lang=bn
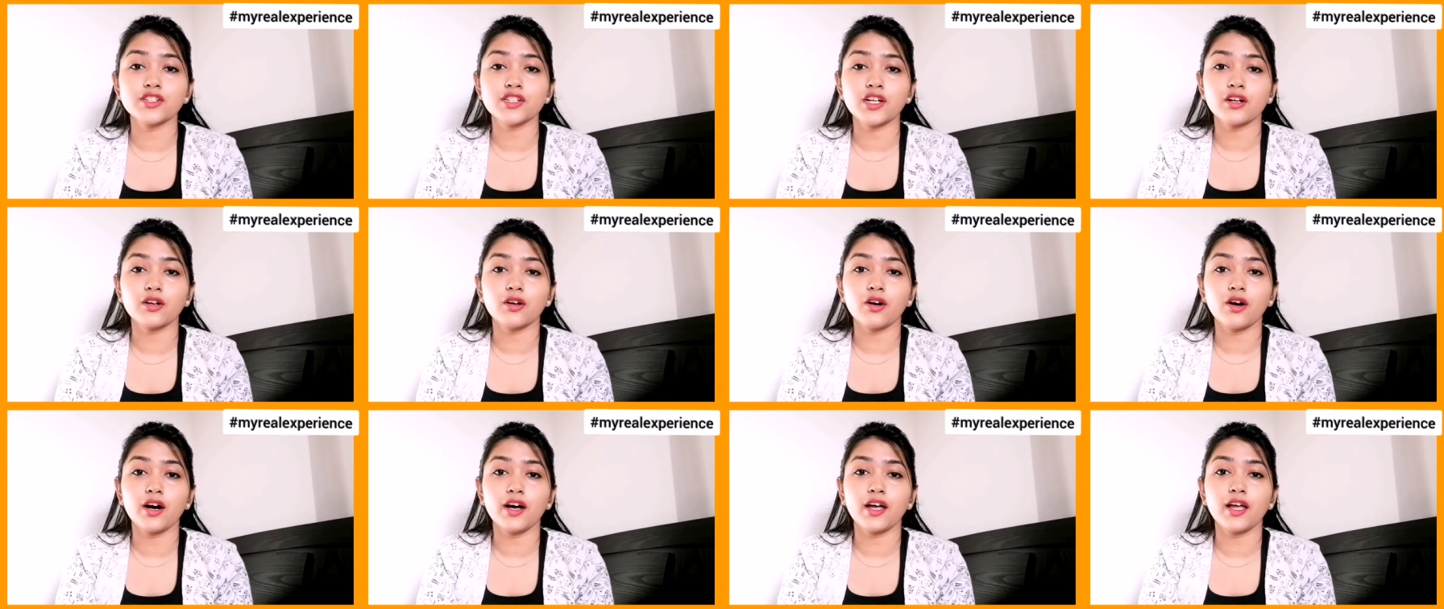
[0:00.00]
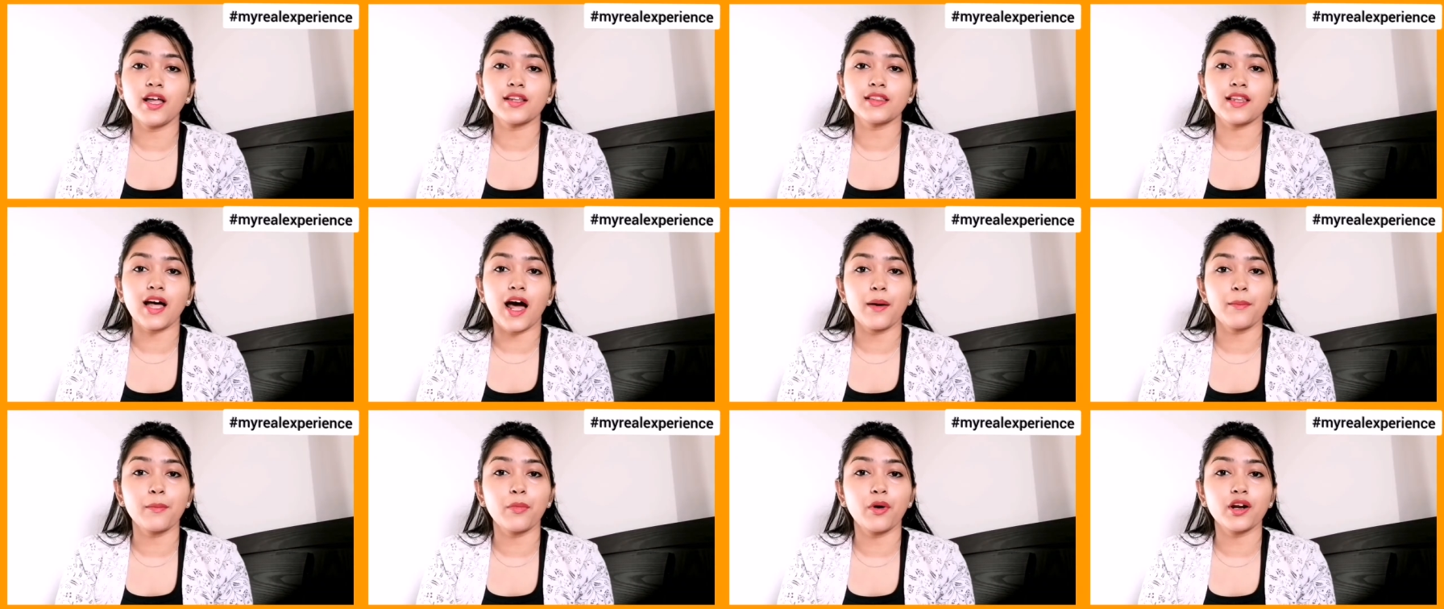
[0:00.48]
অডিশন হয়
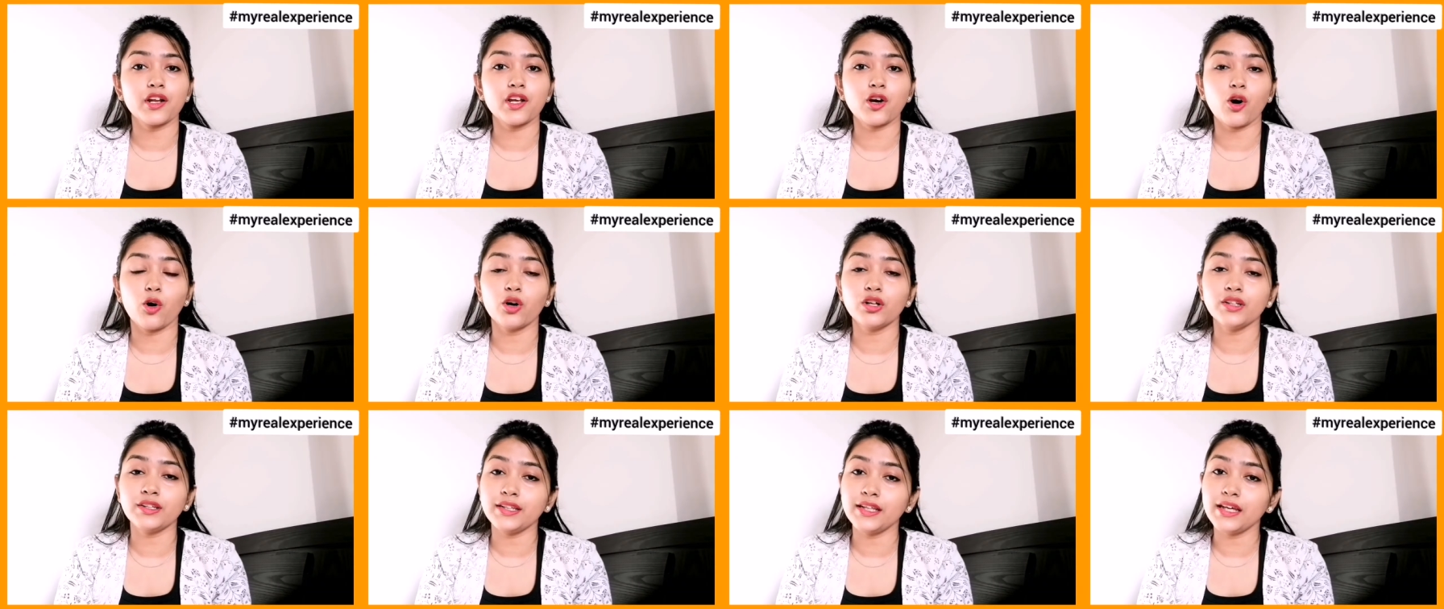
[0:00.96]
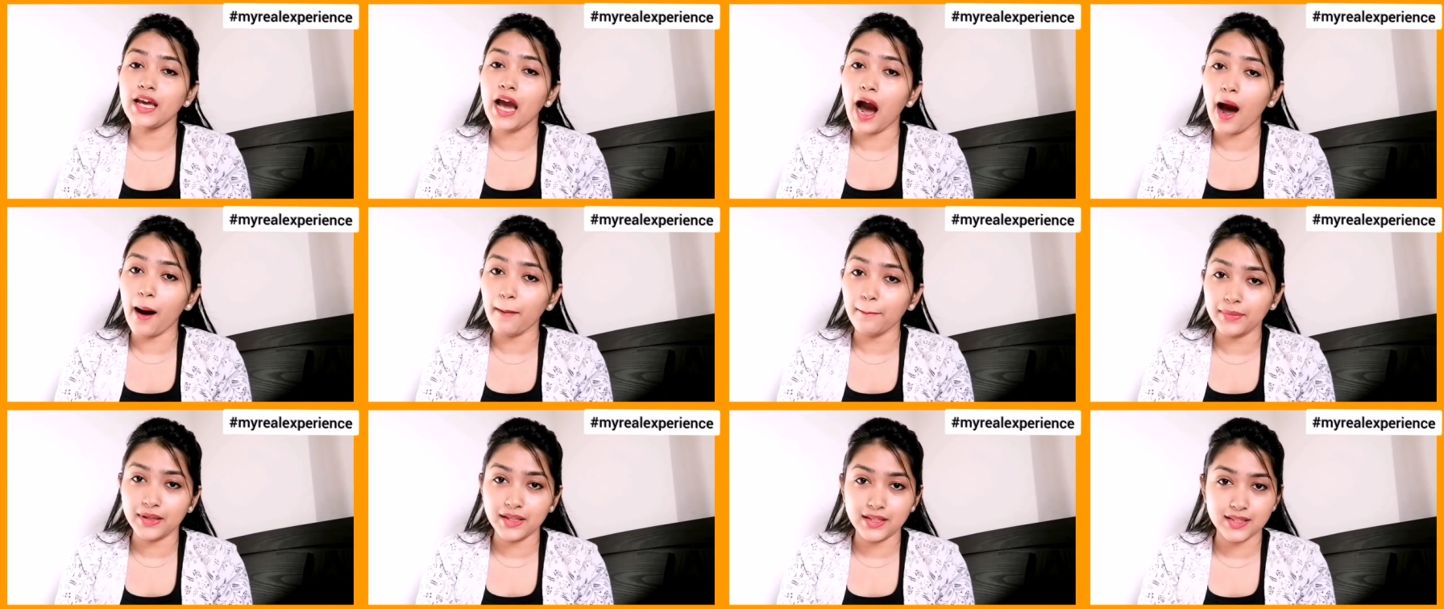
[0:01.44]
তারপরে অনলি
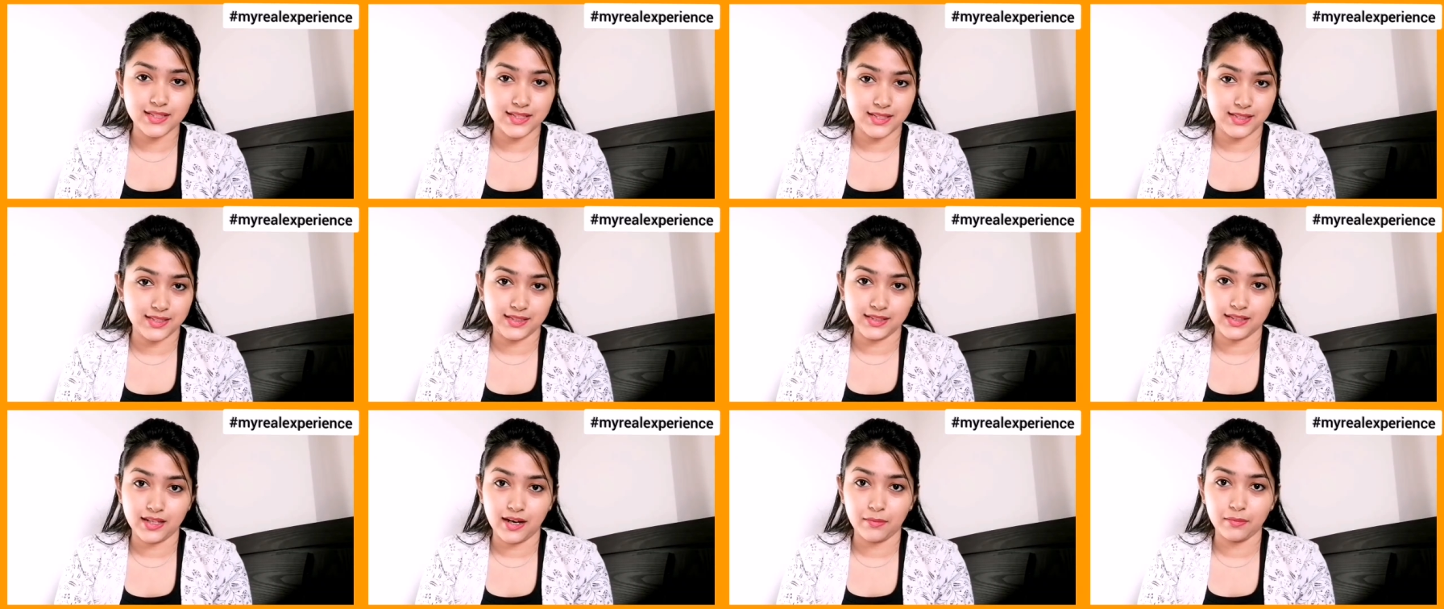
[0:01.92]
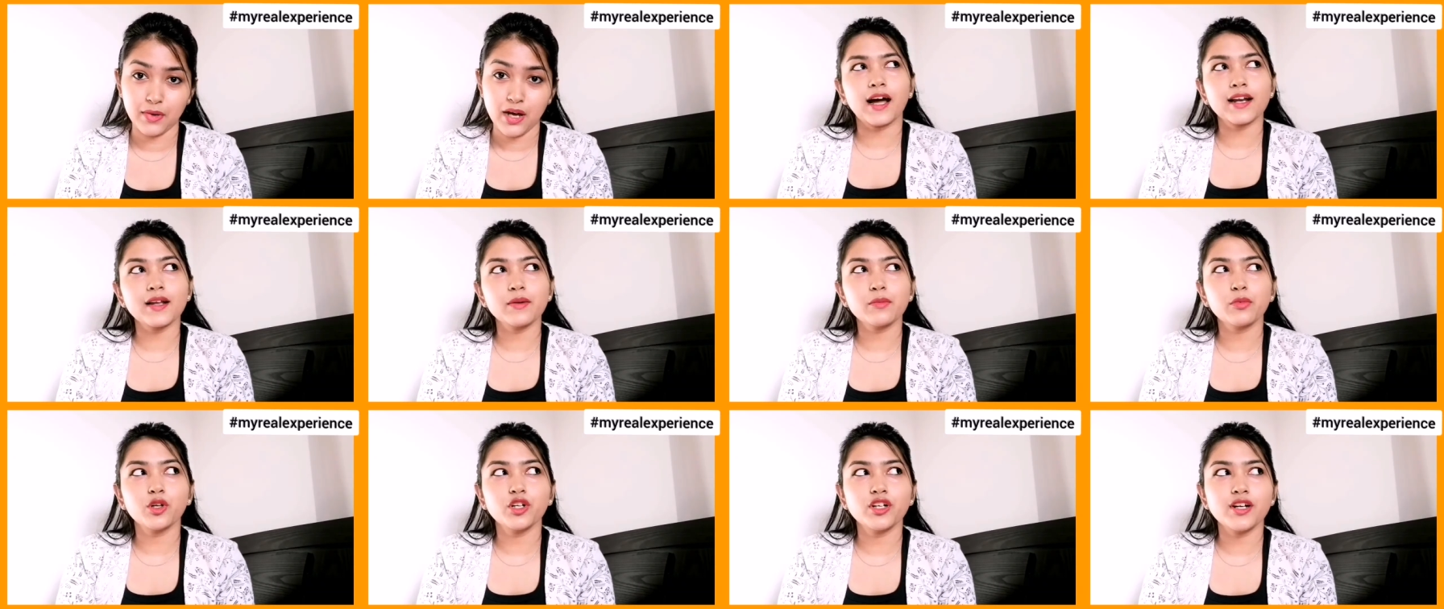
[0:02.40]
আমি ছিলাম
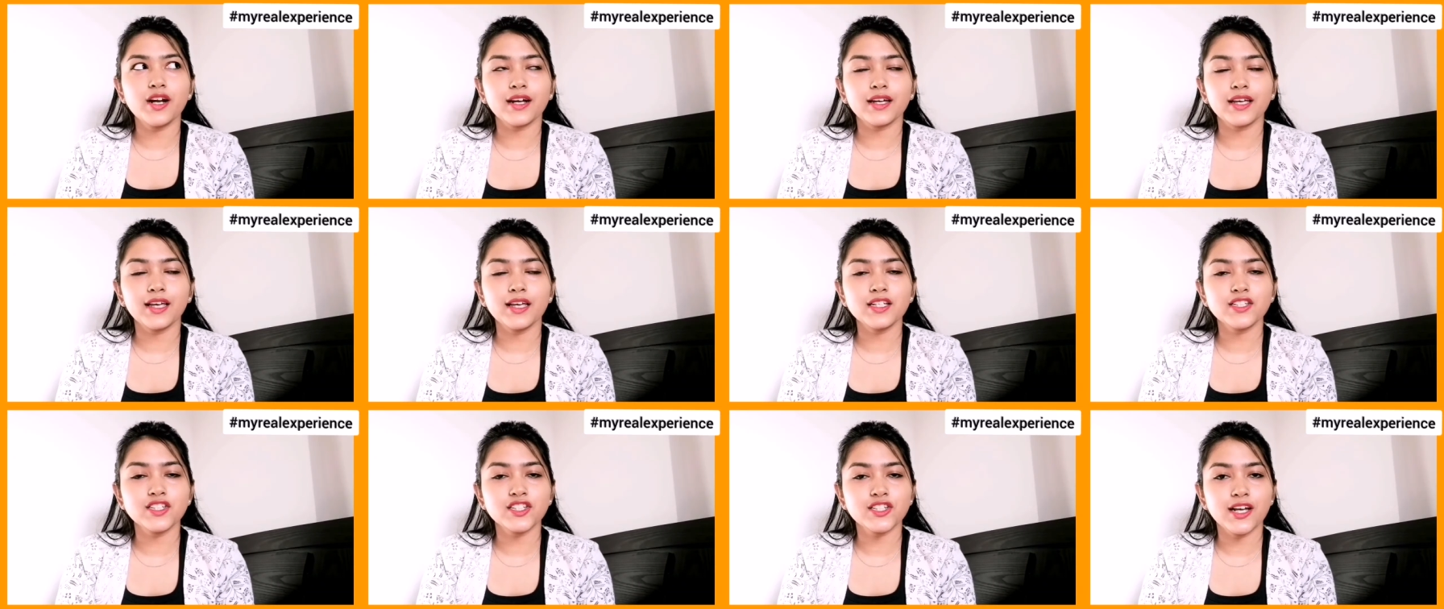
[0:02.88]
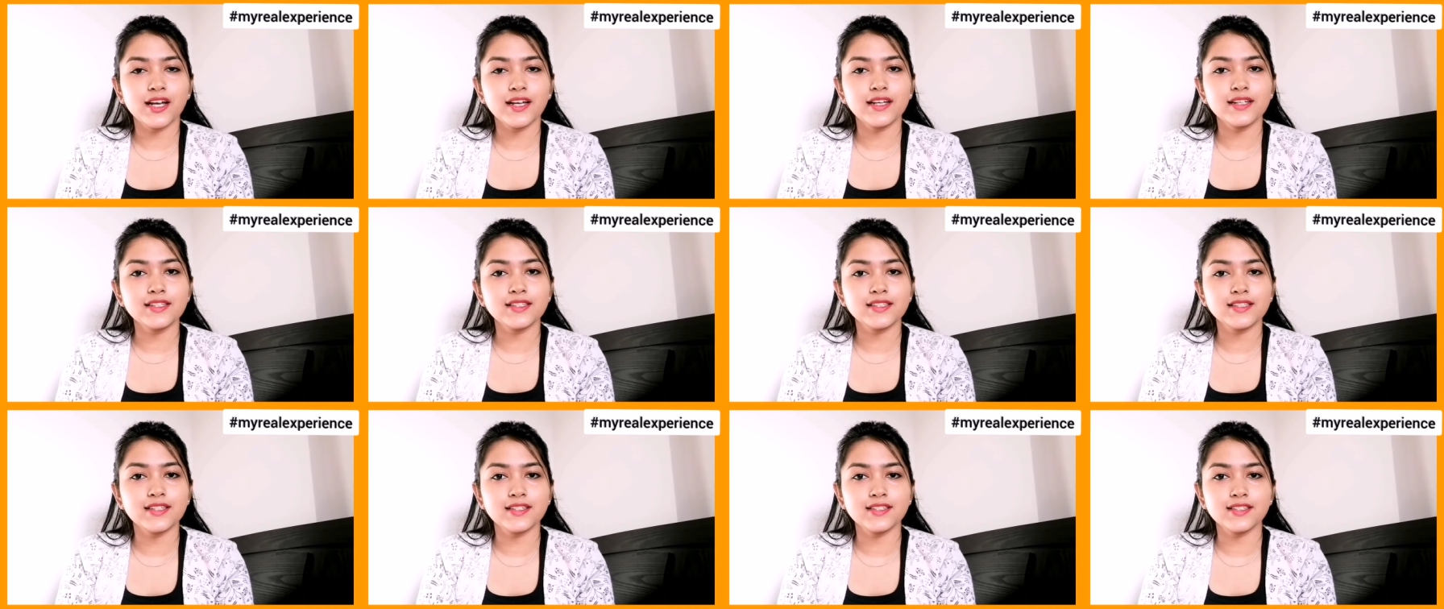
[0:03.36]
এখানে বলে রাখি সেই
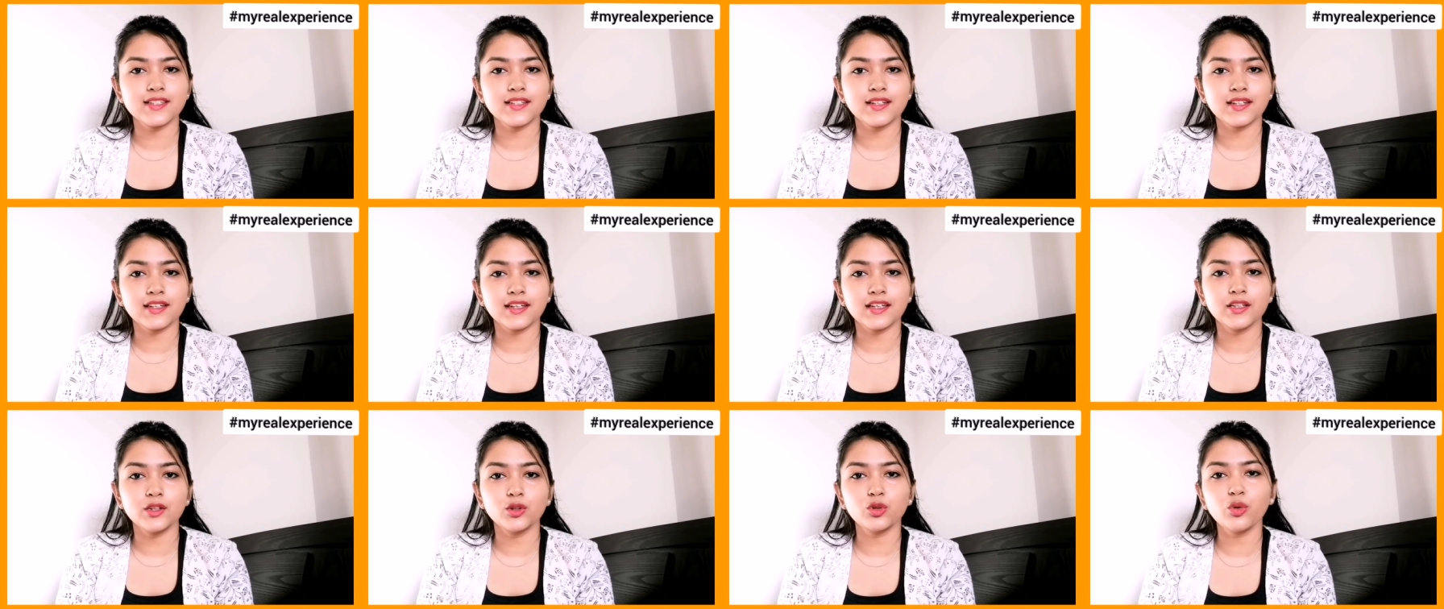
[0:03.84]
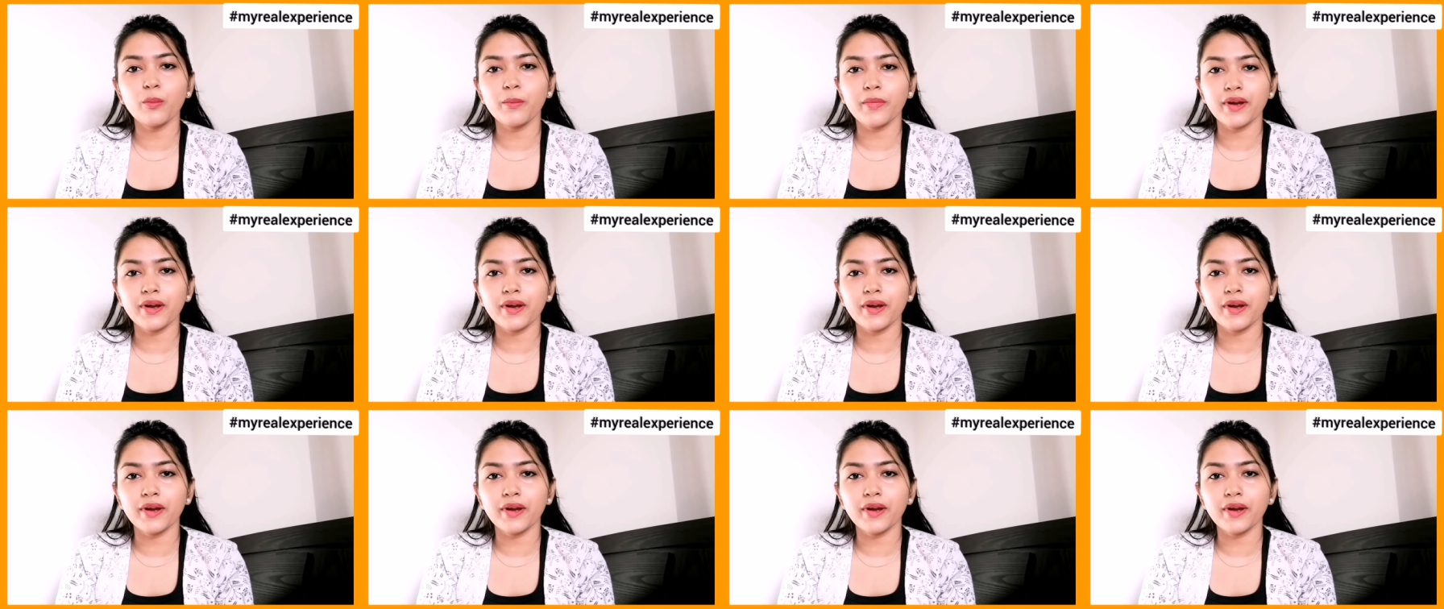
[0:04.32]
সিজনে কিন্তু